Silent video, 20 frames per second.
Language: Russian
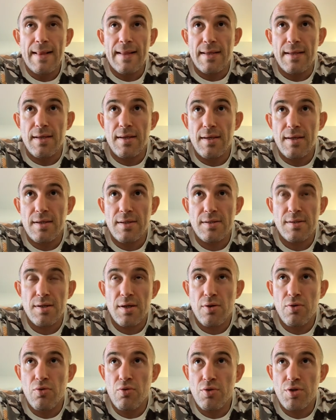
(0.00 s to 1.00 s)
и
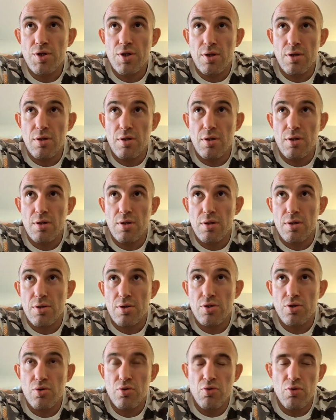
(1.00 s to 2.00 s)
закончил э,
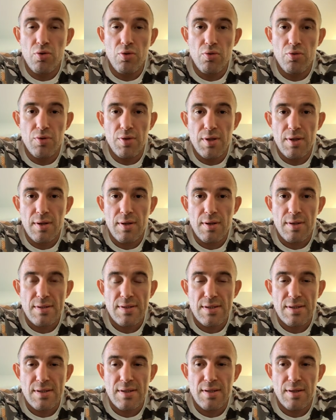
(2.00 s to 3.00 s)
школу я
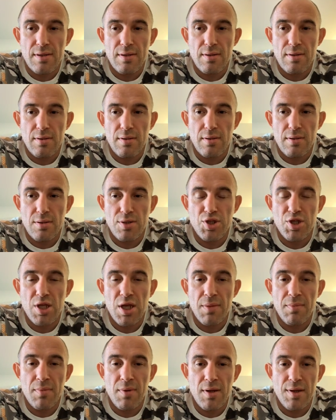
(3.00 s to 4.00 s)
с
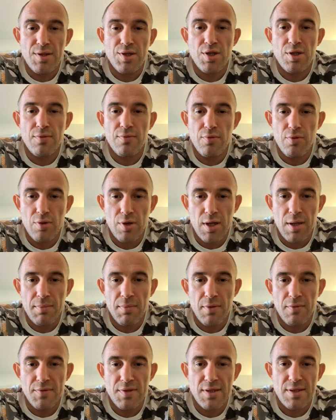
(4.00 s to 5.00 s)
четырьмя
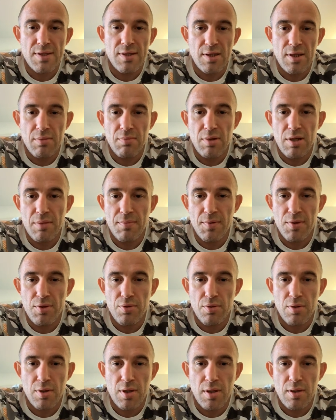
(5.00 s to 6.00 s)
четверками, все остальные были
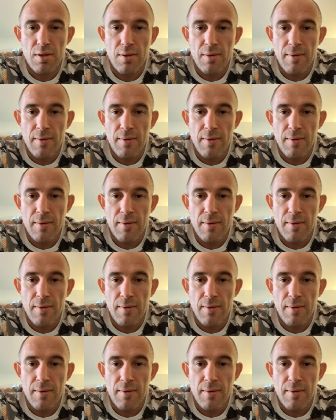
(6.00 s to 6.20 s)
пятерки.